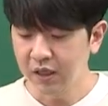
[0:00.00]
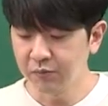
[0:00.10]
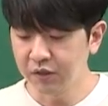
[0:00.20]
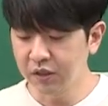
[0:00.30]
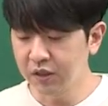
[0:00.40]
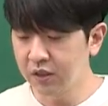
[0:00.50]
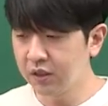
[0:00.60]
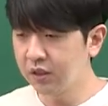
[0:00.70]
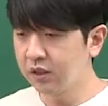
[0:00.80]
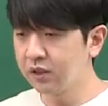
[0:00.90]

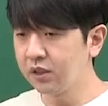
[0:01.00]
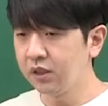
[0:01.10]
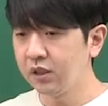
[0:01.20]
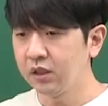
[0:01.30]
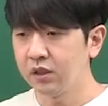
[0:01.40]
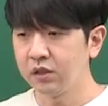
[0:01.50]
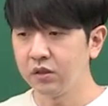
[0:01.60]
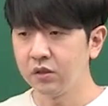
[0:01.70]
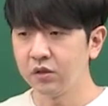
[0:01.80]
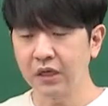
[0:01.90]
암기를
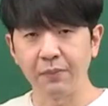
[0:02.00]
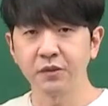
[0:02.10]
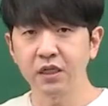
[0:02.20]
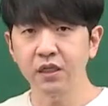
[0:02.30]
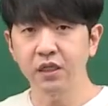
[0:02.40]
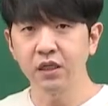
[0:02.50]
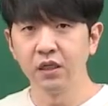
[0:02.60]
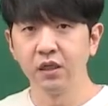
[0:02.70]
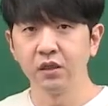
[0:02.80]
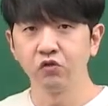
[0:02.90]
어,
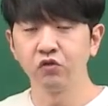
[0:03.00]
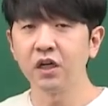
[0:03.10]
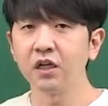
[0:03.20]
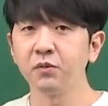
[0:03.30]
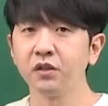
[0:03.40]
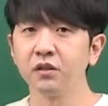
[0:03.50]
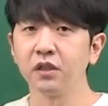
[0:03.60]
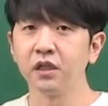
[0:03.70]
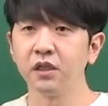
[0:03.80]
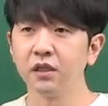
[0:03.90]
갑자기 두 달
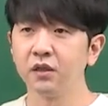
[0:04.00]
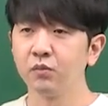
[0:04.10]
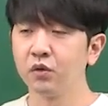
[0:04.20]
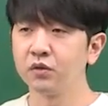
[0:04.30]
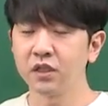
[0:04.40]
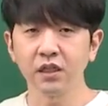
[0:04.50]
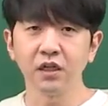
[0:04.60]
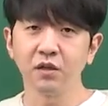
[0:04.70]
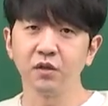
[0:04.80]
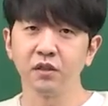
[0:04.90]
남았는데 뭐 세
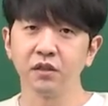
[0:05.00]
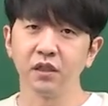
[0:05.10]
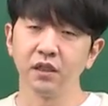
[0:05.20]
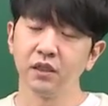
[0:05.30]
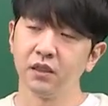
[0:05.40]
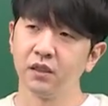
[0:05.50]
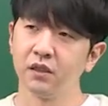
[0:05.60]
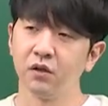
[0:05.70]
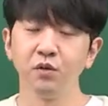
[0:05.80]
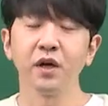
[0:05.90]
달 남았는데
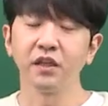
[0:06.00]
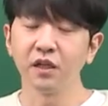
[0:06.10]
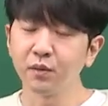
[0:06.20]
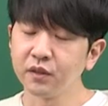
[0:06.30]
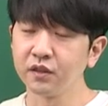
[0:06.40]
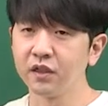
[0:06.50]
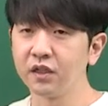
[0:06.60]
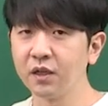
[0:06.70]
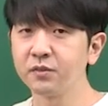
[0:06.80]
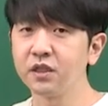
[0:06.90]
얼마 안
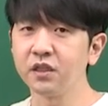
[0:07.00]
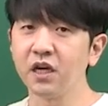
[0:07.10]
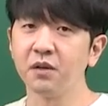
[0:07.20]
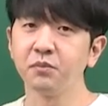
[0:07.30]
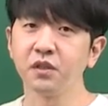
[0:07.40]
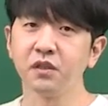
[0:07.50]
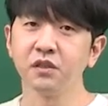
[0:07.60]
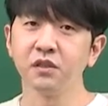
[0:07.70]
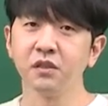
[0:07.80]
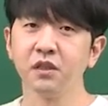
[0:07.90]
남았는데 갑자기
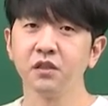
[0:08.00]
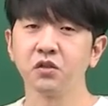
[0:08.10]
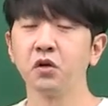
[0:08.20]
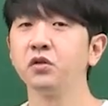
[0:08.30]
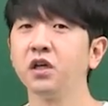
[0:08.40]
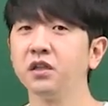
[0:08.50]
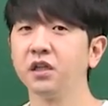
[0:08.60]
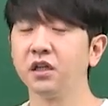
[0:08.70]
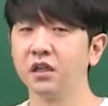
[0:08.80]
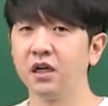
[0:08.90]
암기를 전혀 안
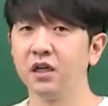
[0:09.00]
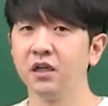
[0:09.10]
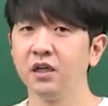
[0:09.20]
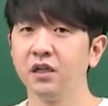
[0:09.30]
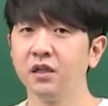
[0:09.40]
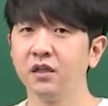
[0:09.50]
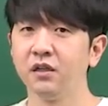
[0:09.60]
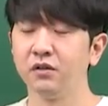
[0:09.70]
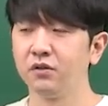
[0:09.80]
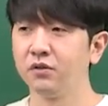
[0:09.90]
내겠다.
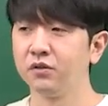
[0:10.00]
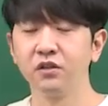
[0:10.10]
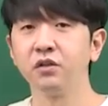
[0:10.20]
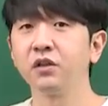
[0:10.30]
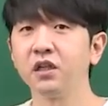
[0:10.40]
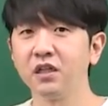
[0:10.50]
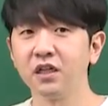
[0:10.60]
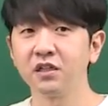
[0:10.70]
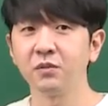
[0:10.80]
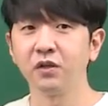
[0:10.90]
어, 그렇게
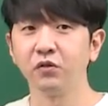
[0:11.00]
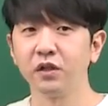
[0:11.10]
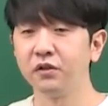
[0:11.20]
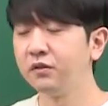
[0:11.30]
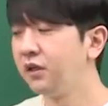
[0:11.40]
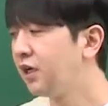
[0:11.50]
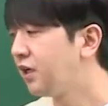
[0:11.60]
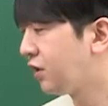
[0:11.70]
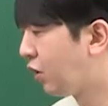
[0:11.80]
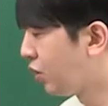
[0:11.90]
이해하시면 안 돼요.
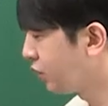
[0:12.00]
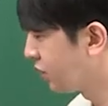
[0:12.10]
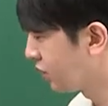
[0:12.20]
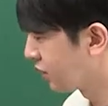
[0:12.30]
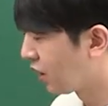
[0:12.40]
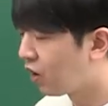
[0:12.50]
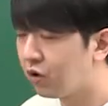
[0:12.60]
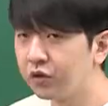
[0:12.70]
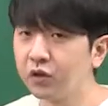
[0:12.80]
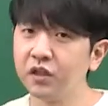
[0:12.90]
영어는
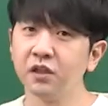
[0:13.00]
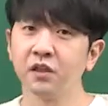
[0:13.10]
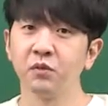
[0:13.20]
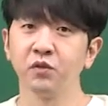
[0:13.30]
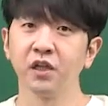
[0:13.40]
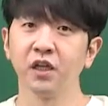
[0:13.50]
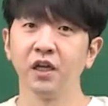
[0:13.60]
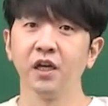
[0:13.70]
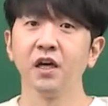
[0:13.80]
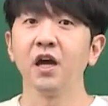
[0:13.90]
언어이기
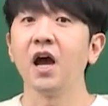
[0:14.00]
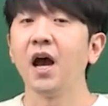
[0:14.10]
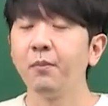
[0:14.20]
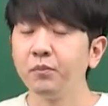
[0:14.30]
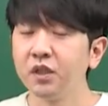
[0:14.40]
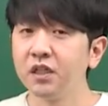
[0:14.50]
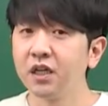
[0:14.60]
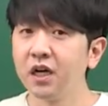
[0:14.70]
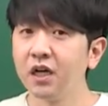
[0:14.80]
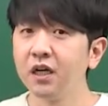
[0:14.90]
때문에
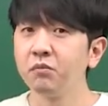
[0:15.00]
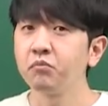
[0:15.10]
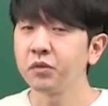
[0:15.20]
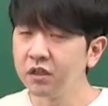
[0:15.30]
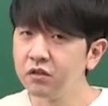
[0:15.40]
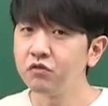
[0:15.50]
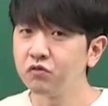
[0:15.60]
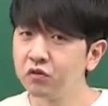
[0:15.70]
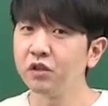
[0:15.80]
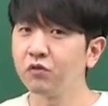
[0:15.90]
암기가
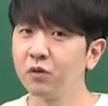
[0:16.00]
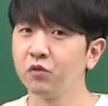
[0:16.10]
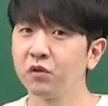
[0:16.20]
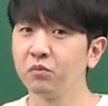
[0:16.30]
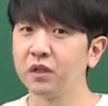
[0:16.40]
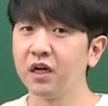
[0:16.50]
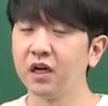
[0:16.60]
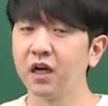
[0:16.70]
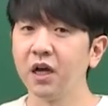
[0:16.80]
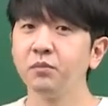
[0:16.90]
필수인
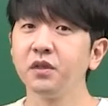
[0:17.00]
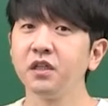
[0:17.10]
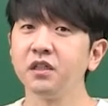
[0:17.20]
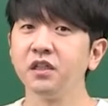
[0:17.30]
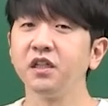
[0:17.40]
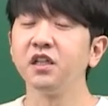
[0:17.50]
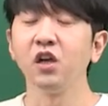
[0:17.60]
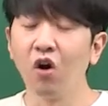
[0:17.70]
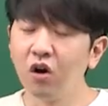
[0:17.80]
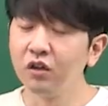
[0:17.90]
과목입니다. 암기를
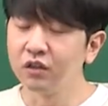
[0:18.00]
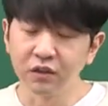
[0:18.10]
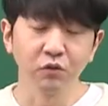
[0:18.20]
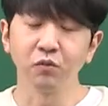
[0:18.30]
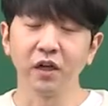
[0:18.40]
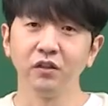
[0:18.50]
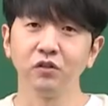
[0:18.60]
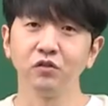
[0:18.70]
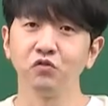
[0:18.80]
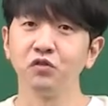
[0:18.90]
0으로
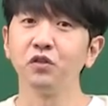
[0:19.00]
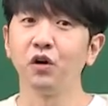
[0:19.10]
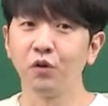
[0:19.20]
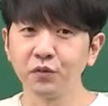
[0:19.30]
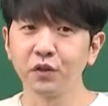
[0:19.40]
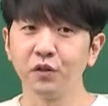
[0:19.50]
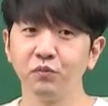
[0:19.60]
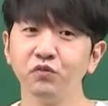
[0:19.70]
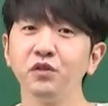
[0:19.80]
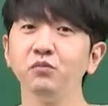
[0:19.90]
만들 수는 없어요.
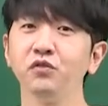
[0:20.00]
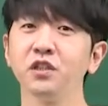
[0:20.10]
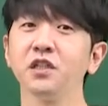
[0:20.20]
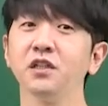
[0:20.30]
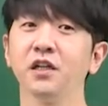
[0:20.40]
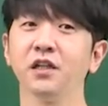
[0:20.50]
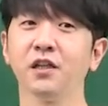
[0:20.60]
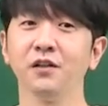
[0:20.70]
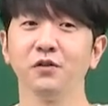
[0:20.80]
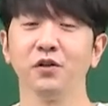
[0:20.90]
무슨 문제를
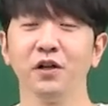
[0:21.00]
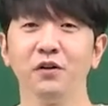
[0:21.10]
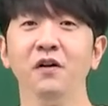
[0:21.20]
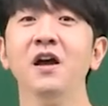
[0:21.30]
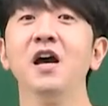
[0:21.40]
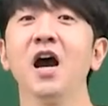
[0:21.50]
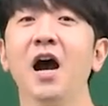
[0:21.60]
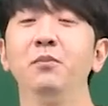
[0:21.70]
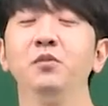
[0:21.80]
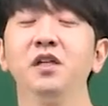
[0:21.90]
내겠다는 거예요.
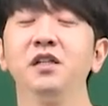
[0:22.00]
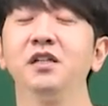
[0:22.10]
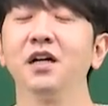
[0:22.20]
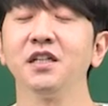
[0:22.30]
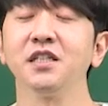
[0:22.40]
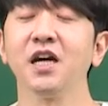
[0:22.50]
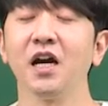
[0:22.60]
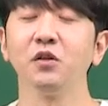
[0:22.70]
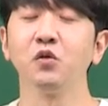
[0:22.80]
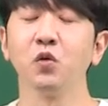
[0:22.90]
암기를 하지
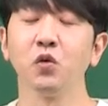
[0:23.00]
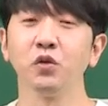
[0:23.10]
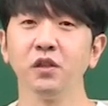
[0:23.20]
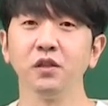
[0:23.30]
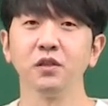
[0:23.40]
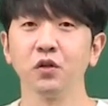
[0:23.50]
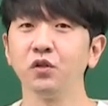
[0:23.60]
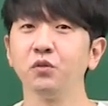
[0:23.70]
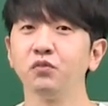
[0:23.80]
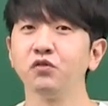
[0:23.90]
않고는
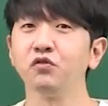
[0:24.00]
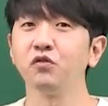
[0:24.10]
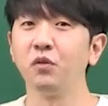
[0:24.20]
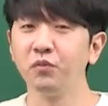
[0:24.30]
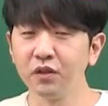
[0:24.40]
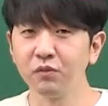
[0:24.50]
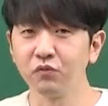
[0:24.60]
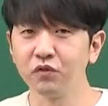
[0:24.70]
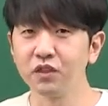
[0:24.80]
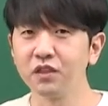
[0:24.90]
전혀 풀 수
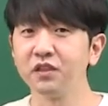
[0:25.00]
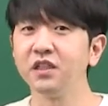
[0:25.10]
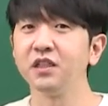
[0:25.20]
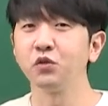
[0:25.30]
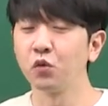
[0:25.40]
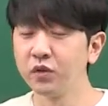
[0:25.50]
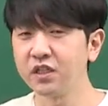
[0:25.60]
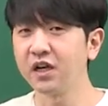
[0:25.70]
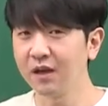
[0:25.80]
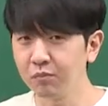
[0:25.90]
없는 문제들이
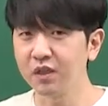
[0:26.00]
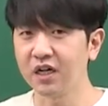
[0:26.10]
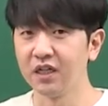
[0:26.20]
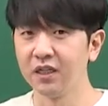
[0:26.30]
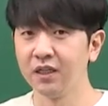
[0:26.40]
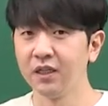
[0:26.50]
존재합니다.